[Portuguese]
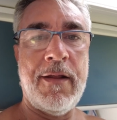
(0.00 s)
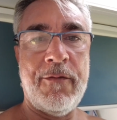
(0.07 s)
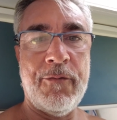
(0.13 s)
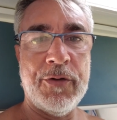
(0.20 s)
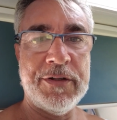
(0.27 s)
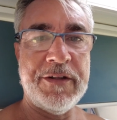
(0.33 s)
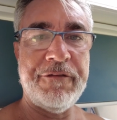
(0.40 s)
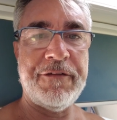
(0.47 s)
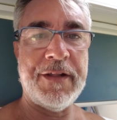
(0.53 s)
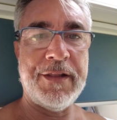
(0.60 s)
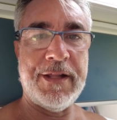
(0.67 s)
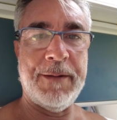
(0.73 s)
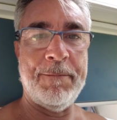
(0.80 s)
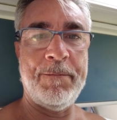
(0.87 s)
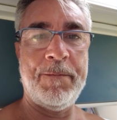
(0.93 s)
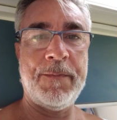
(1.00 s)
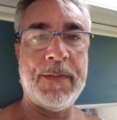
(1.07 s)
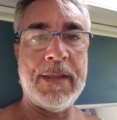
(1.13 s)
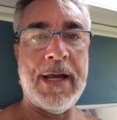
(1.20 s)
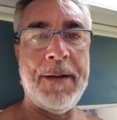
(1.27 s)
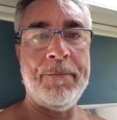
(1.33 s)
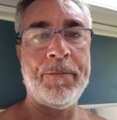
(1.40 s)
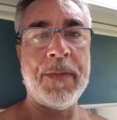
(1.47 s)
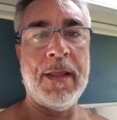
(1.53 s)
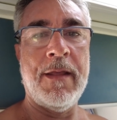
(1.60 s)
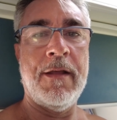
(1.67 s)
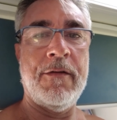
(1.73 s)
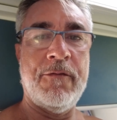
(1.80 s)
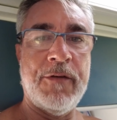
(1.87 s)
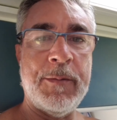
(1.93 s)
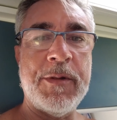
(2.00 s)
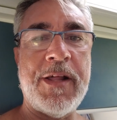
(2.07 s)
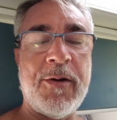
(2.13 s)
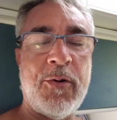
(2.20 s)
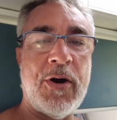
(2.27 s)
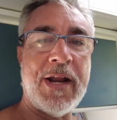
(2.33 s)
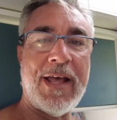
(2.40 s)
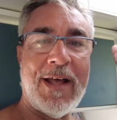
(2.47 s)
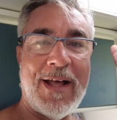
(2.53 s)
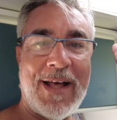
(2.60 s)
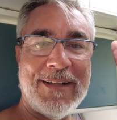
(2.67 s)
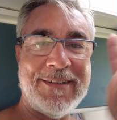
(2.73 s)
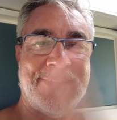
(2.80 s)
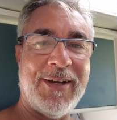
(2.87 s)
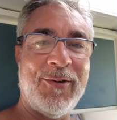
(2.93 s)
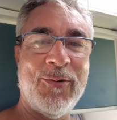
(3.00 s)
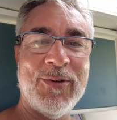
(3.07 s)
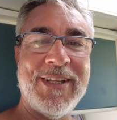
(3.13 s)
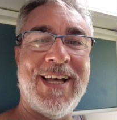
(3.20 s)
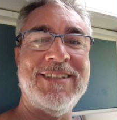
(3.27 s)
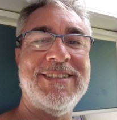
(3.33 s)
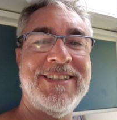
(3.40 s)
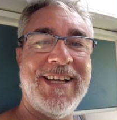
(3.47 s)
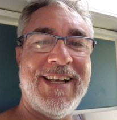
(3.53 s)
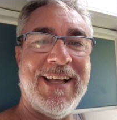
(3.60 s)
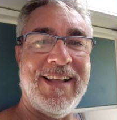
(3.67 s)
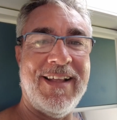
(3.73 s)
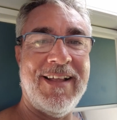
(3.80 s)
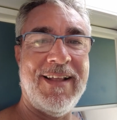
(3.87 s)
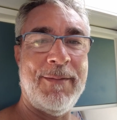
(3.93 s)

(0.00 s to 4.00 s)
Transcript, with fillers: você fazer, tá? Vamos agora à segunda dica,